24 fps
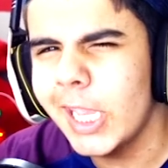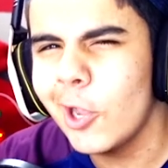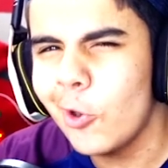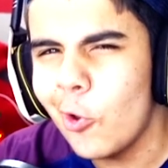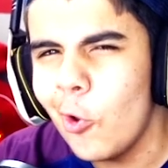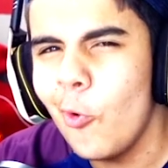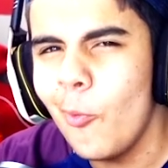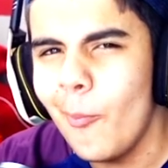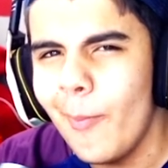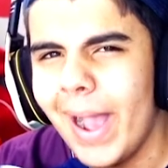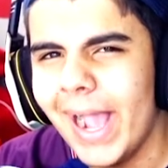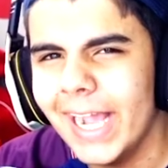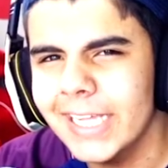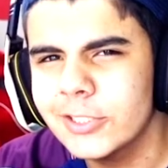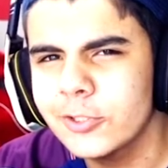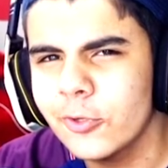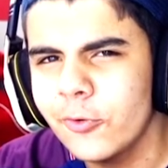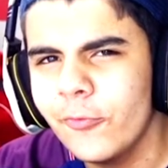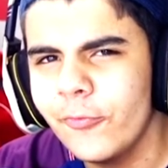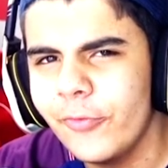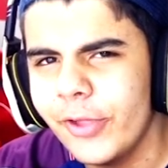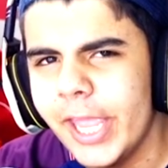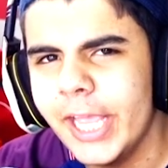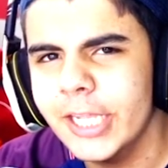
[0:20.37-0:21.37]
com mais
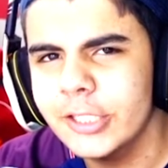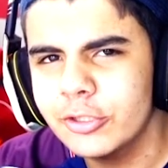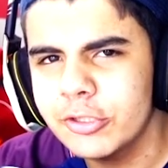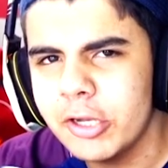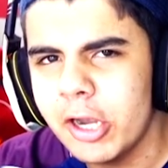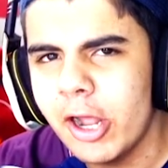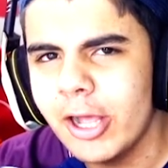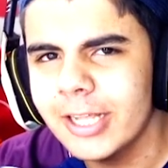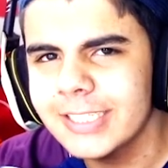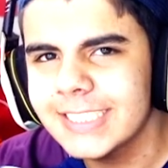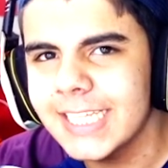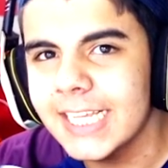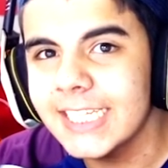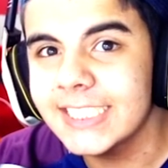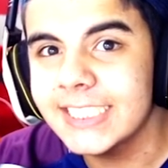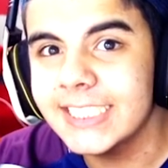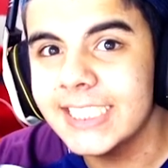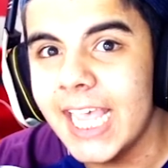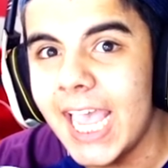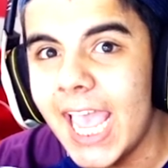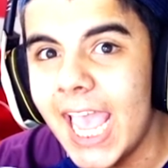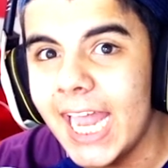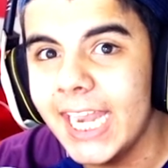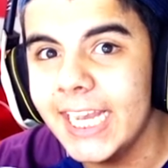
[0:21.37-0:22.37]
um vídeo da nossa
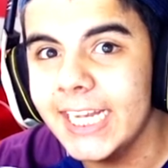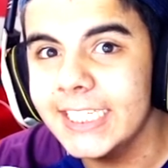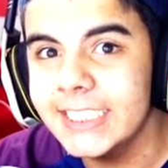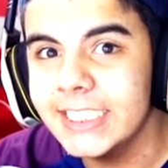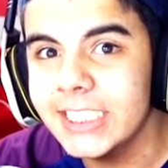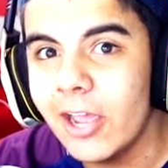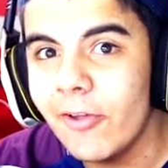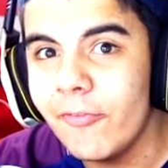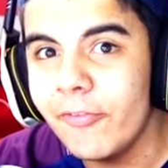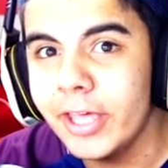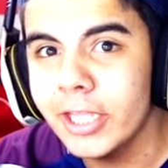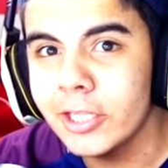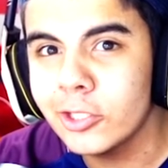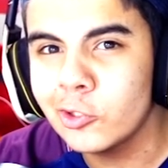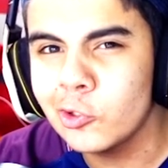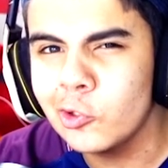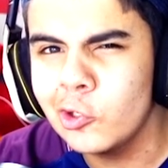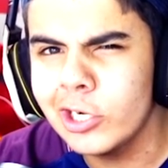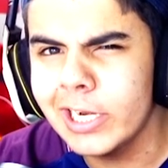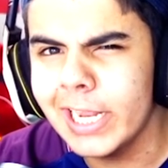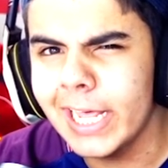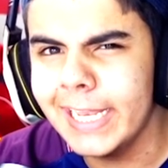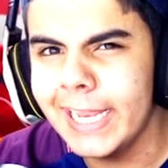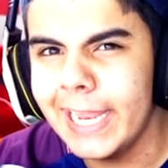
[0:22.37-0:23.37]
série de
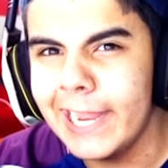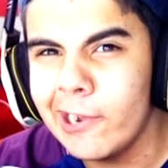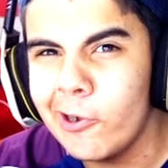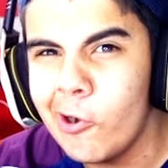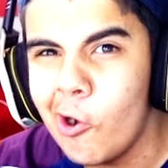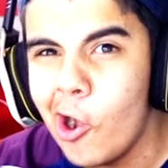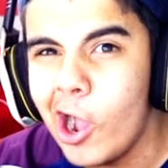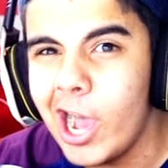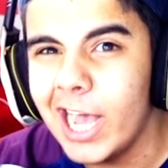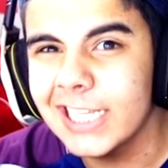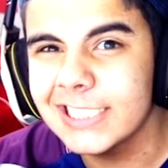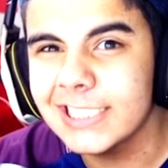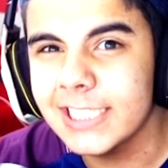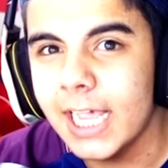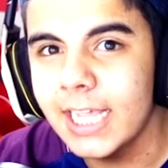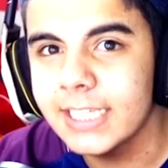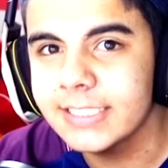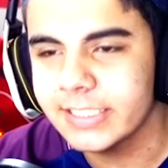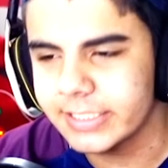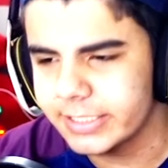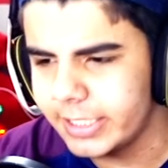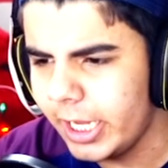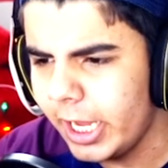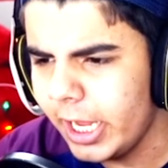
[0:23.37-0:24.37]
aventura dengosa
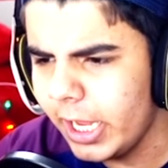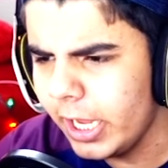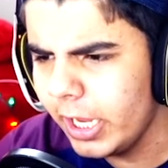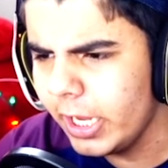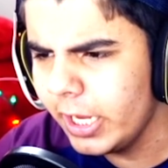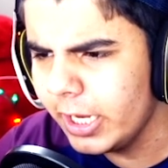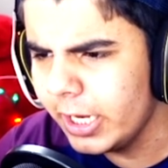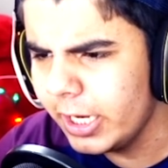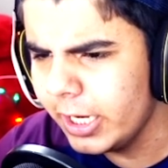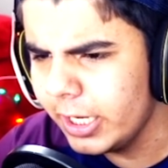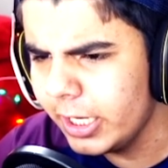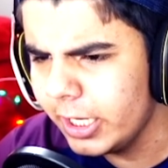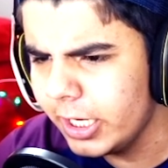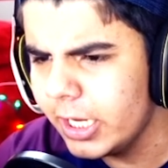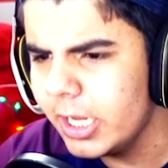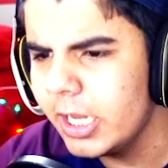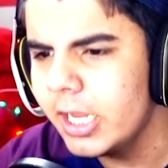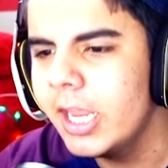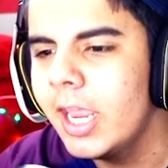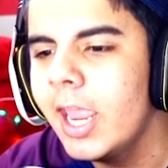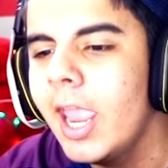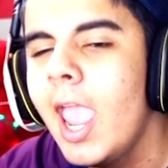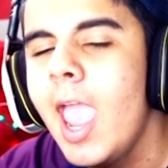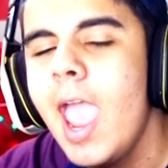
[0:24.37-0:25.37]

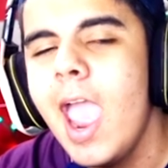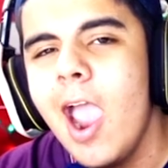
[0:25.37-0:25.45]
Sim!